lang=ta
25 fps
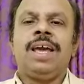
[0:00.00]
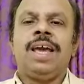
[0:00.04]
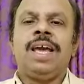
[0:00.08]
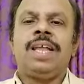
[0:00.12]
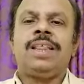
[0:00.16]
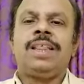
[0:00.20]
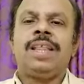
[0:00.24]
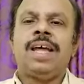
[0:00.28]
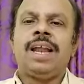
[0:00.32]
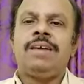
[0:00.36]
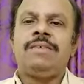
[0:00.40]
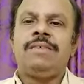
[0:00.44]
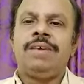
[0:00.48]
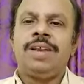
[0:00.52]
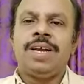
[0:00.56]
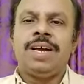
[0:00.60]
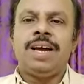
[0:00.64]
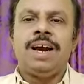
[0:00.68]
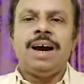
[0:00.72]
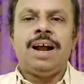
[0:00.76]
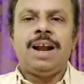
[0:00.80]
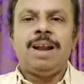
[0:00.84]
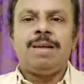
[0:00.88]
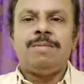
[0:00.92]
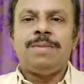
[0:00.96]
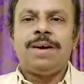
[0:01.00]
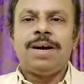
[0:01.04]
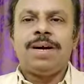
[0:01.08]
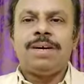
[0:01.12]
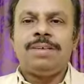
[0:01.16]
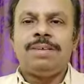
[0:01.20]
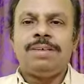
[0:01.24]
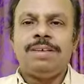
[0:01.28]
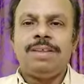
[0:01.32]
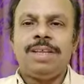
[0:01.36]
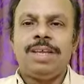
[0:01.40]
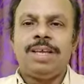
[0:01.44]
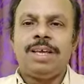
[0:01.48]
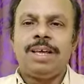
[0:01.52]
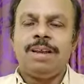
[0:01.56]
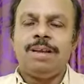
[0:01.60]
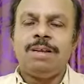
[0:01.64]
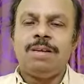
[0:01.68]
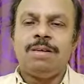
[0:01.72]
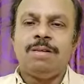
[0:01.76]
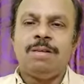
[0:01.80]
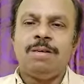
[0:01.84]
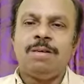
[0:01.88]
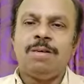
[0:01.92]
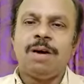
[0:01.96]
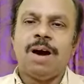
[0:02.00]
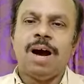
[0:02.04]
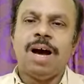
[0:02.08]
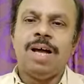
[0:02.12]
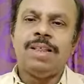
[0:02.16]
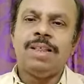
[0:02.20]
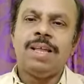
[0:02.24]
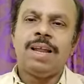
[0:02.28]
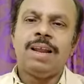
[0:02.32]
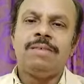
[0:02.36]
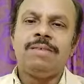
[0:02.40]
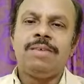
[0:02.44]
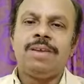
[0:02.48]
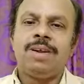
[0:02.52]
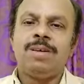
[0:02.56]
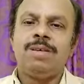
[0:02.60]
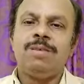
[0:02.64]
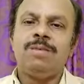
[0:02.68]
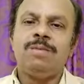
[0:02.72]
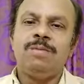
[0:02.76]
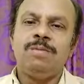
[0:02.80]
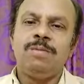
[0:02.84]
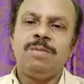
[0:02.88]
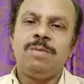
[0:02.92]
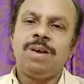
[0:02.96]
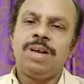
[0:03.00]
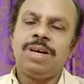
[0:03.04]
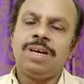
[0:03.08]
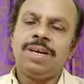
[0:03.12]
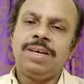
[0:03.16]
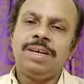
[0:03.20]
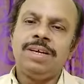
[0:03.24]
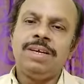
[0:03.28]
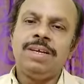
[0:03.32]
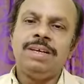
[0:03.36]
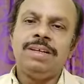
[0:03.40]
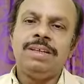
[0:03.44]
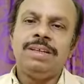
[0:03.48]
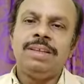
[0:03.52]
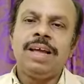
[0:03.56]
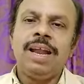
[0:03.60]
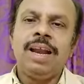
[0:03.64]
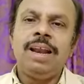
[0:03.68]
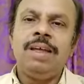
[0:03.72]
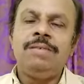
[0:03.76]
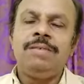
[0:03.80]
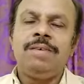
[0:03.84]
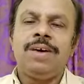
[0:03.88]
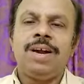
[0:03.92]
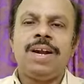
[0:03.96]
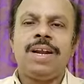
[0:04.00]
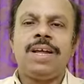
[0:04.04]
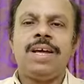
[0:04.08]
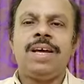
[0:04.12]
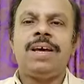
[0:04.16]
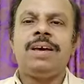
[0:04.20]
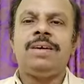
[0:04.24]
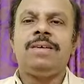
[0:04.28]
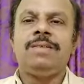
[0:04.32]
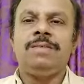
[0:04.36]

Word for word: எந்த அளவிற்கு ஆழமாக சிந்திக்கிறீர்களோ அந்த அளவிற்கு உங்களுக்கு தெளிவான